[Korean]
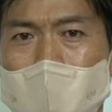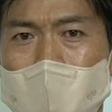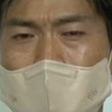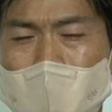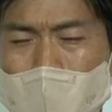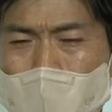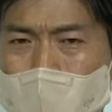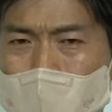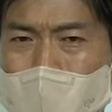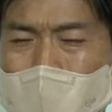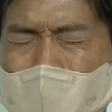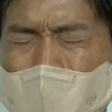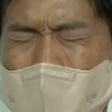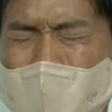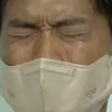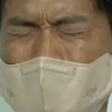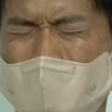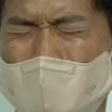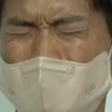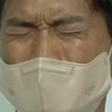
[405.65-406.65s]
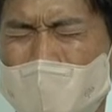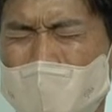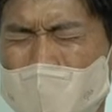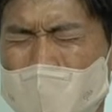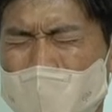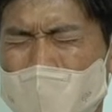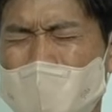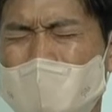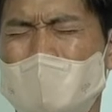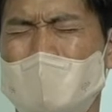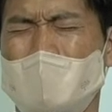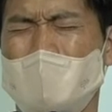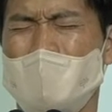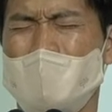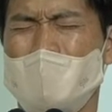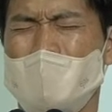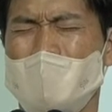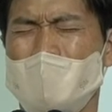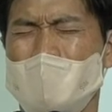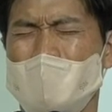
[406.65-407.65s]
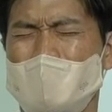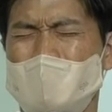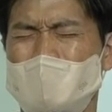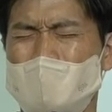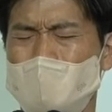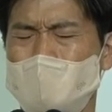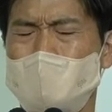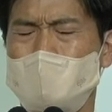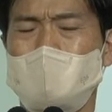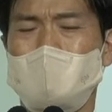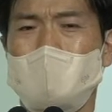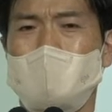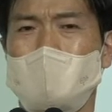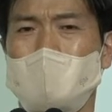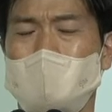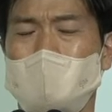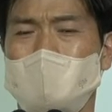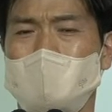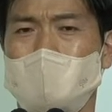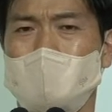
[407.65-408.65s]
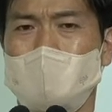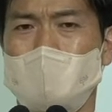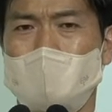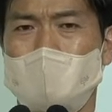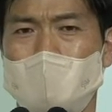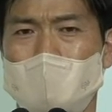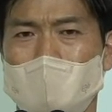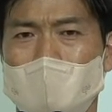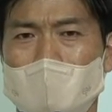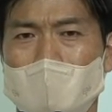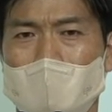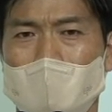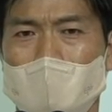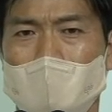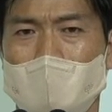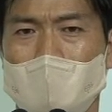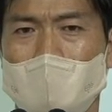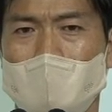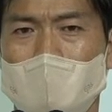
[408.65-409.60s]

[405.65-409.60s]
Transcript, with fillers: 첫 번째 제일 첫 번째 말씀이 무엇일까?